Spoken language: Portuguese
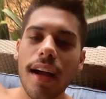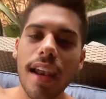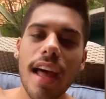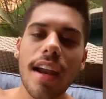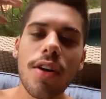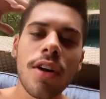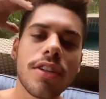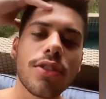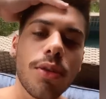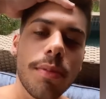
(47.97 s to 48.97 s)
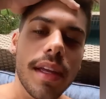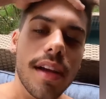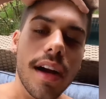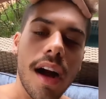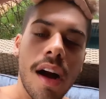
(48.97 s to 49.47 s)
Galera, e hoje
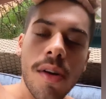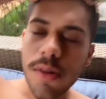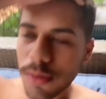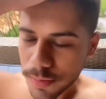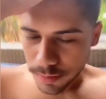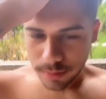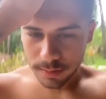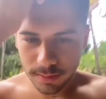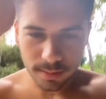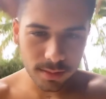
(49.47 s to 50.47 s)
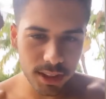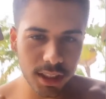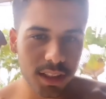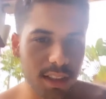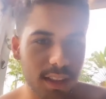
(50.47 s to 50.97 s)
domingão, dia
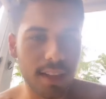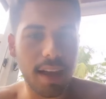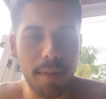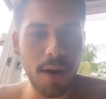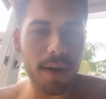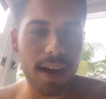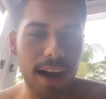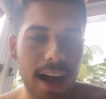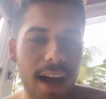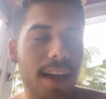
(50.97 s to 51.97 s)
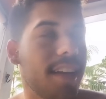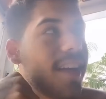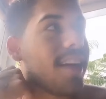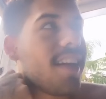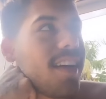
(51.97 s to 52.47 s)
de queimar uma
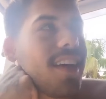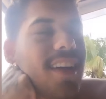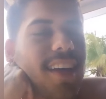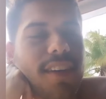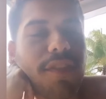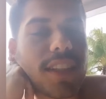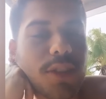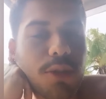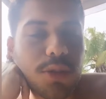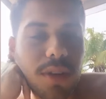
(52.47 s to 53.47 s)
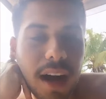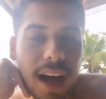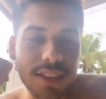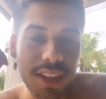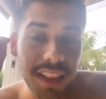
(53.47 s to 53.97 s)
carne, fazer um
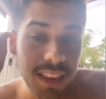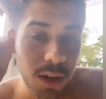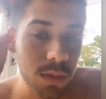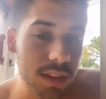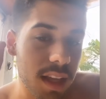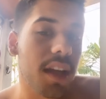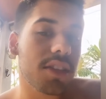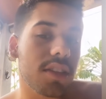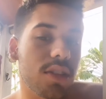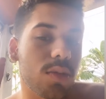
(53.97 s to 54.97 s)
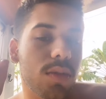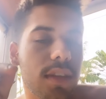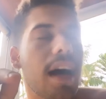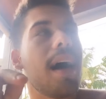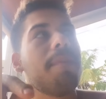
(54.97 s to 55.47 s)
churrasco, não deixe de
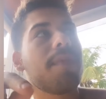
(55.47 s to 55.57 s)
escutar